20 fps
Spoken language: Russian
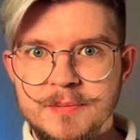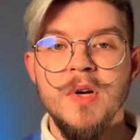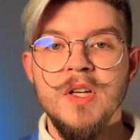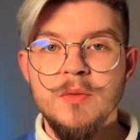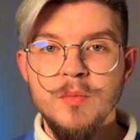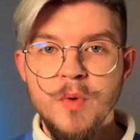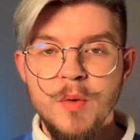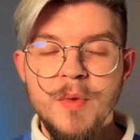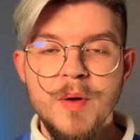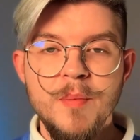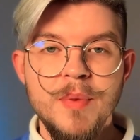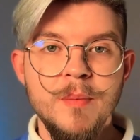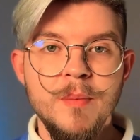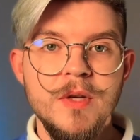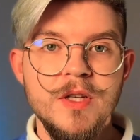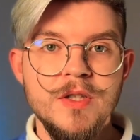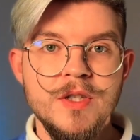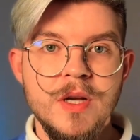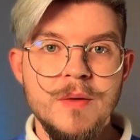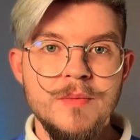Поэтому мы
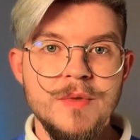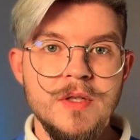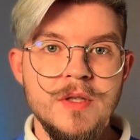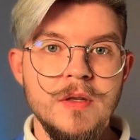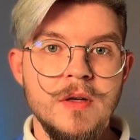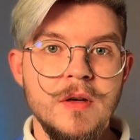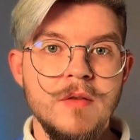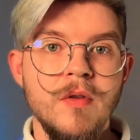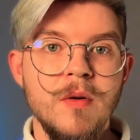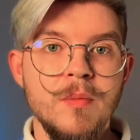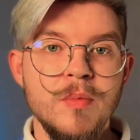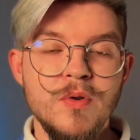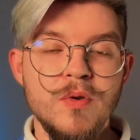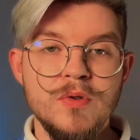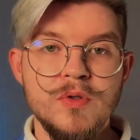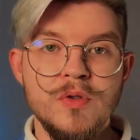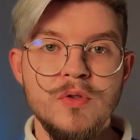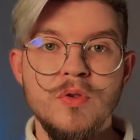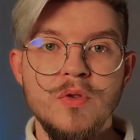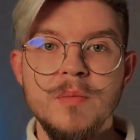приближаемся к
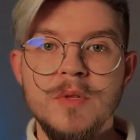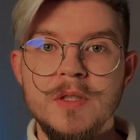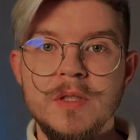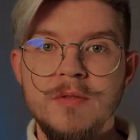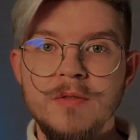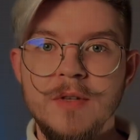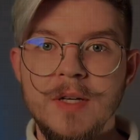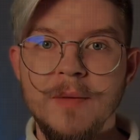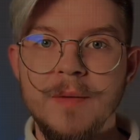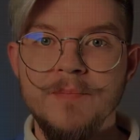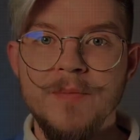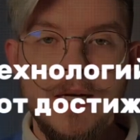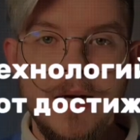вопросу номер два.